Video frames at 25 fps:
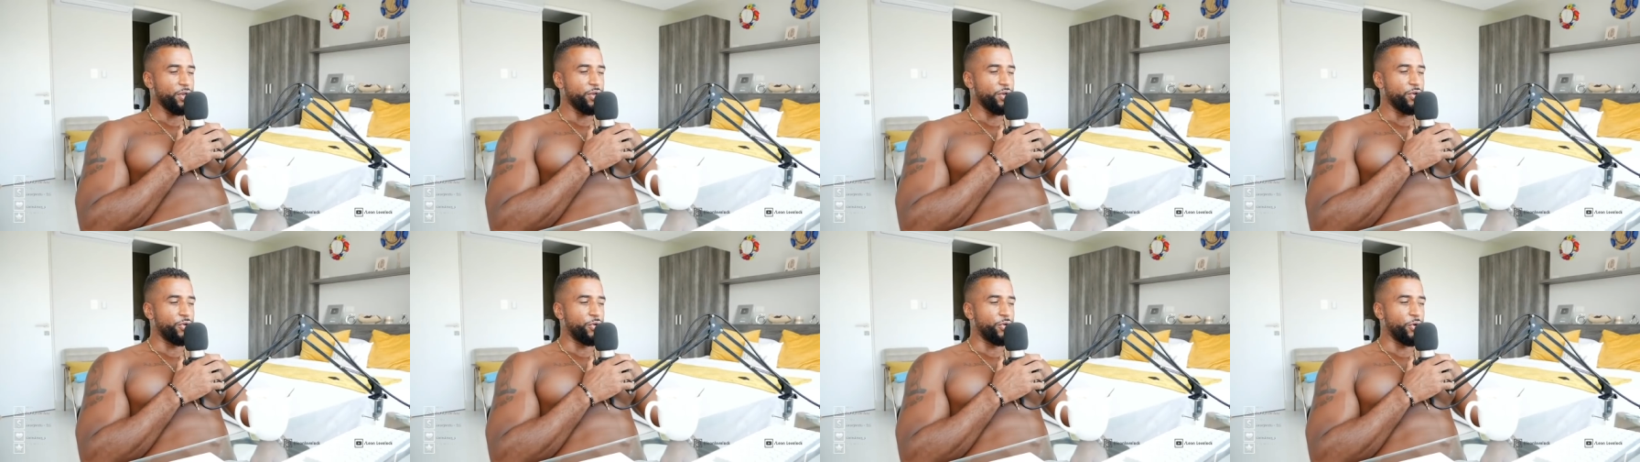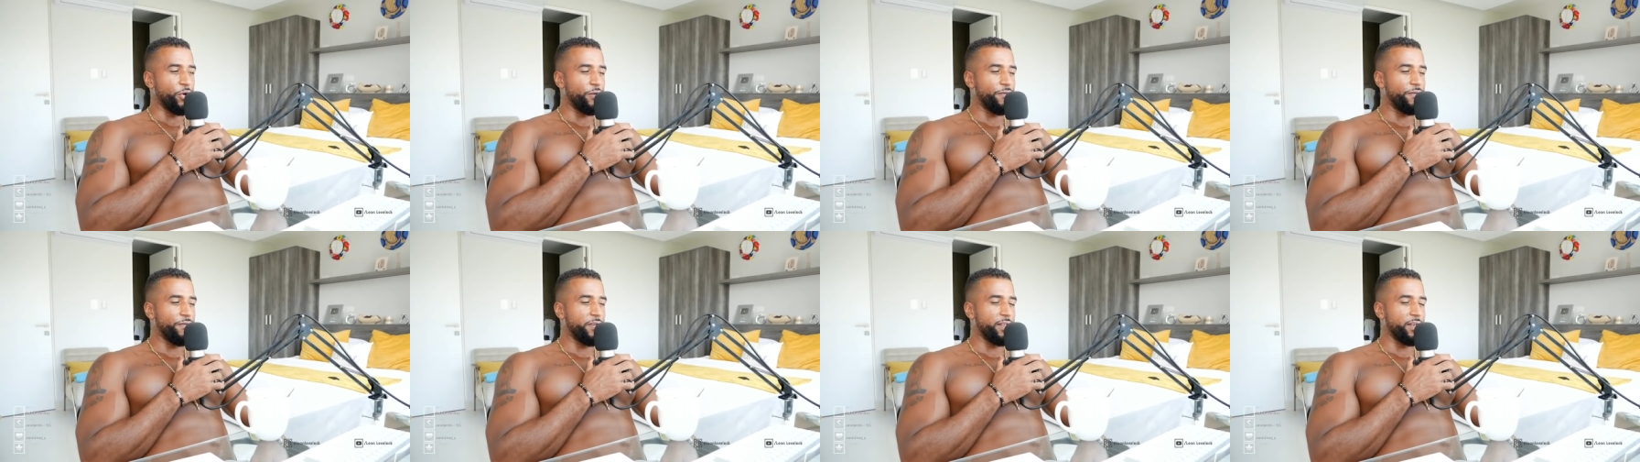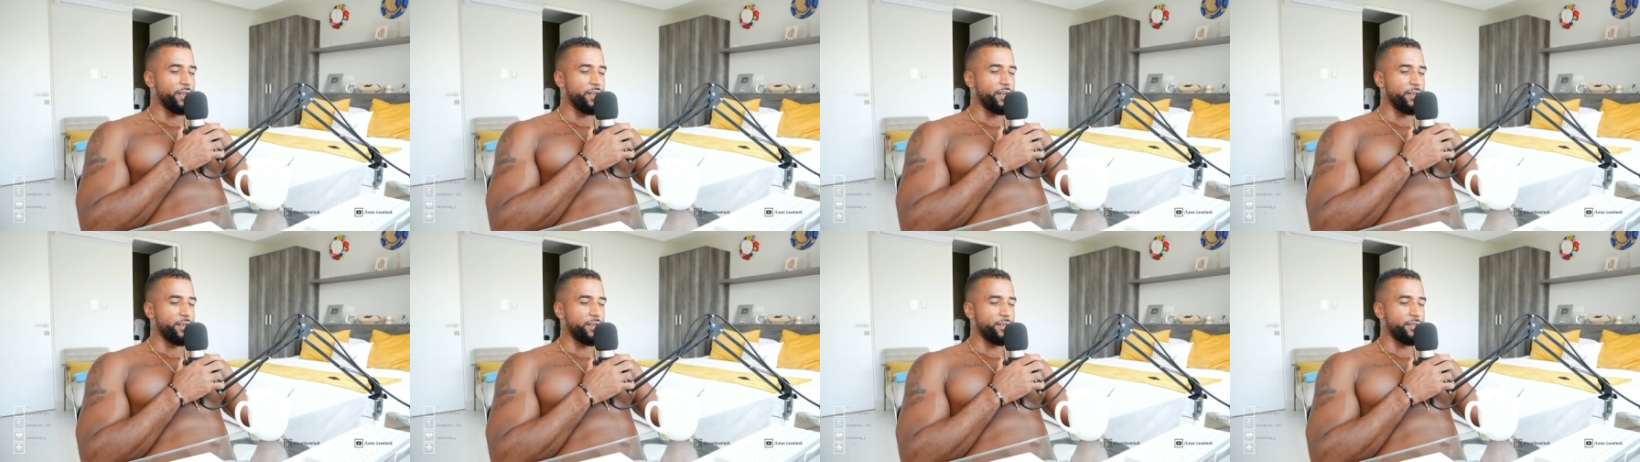doch
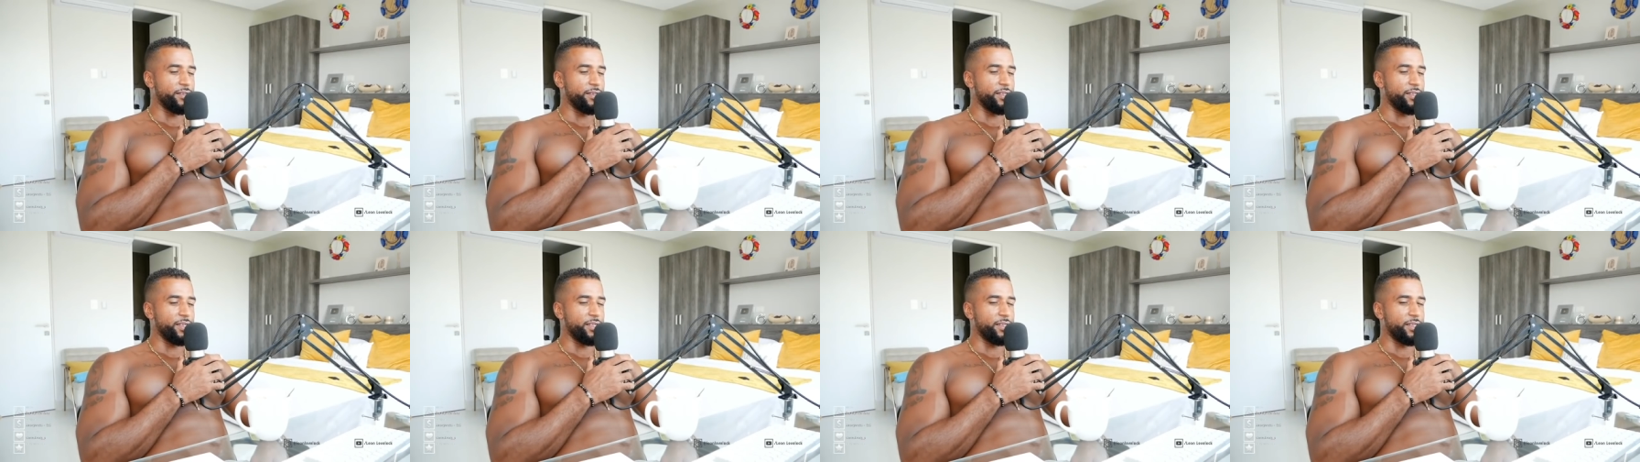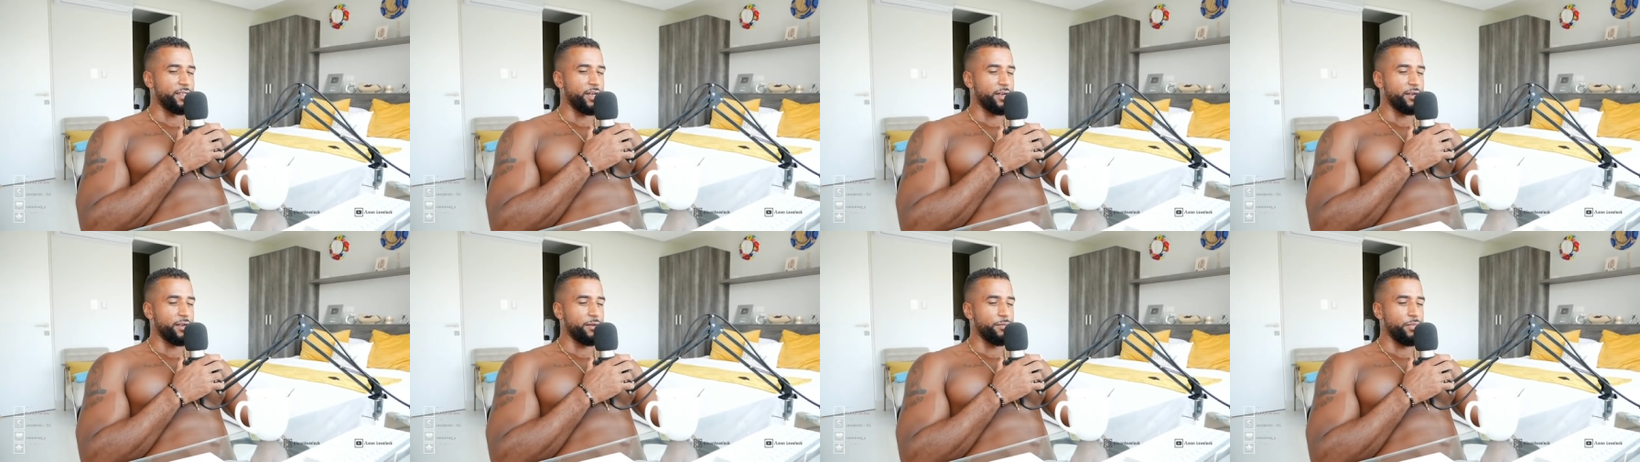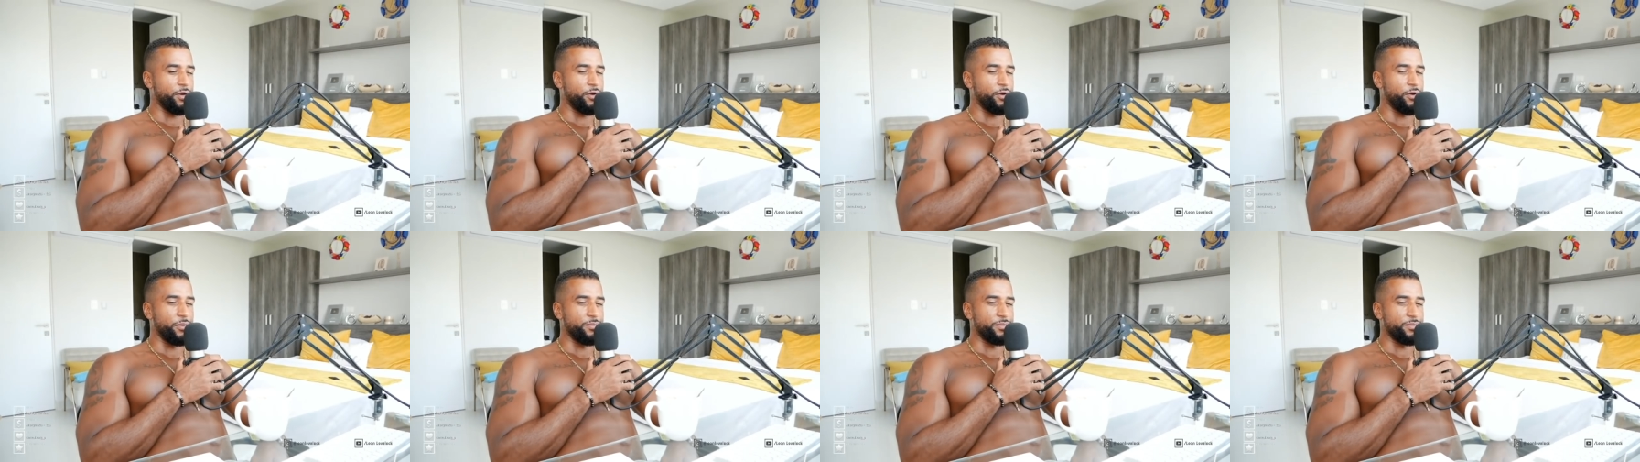wieder die Gedanken
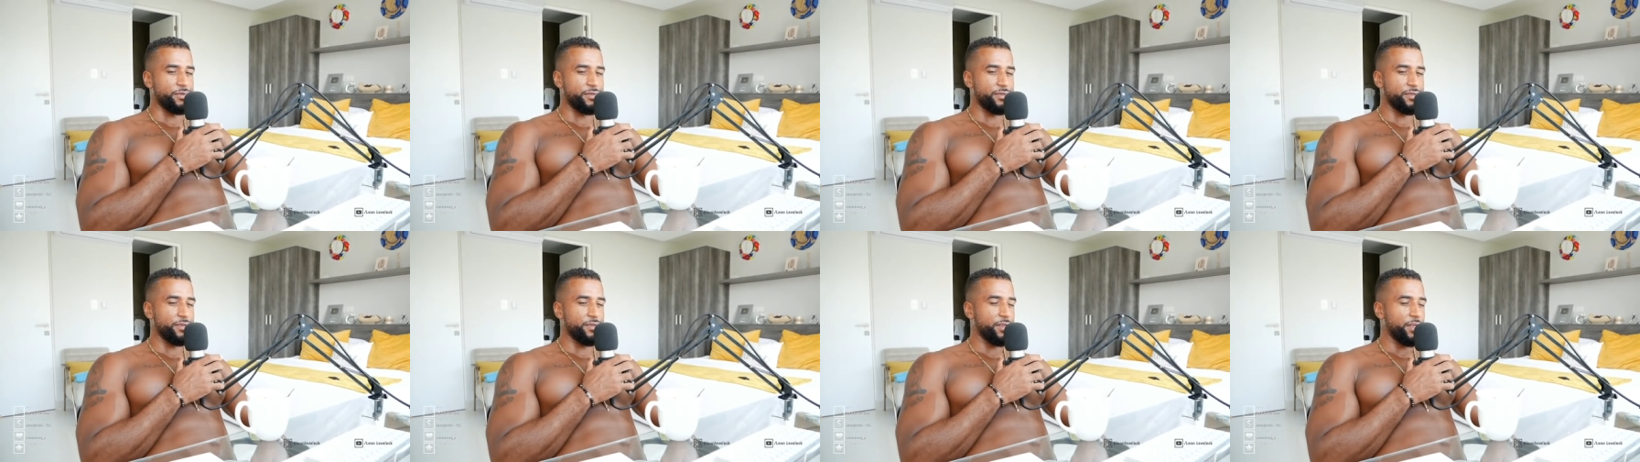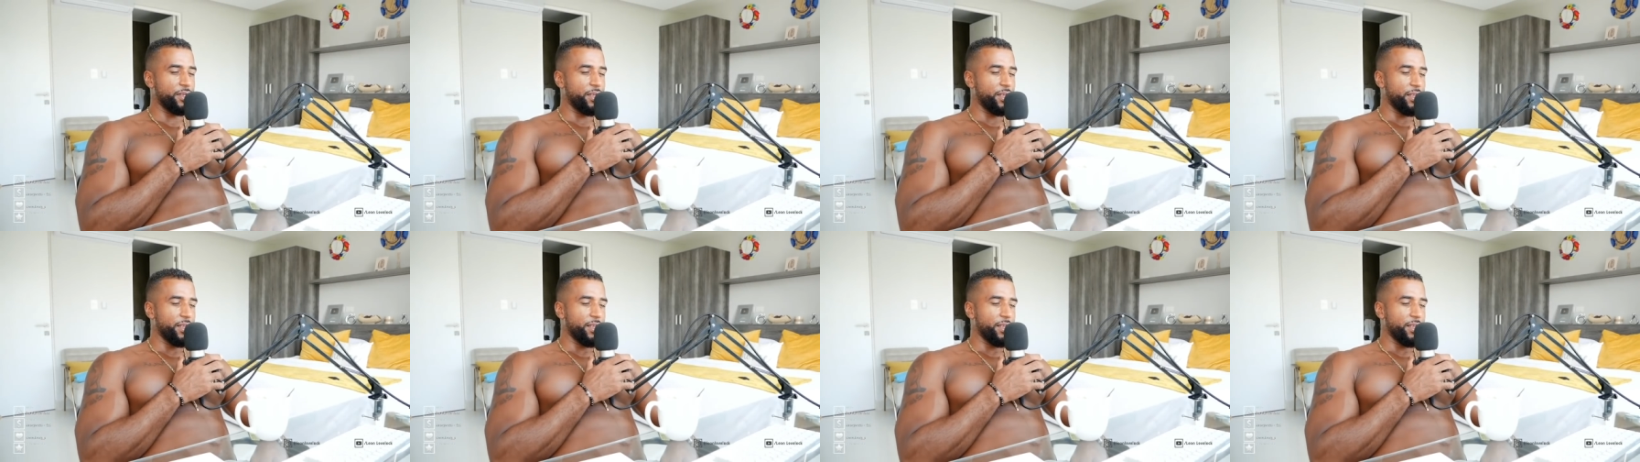bekommst,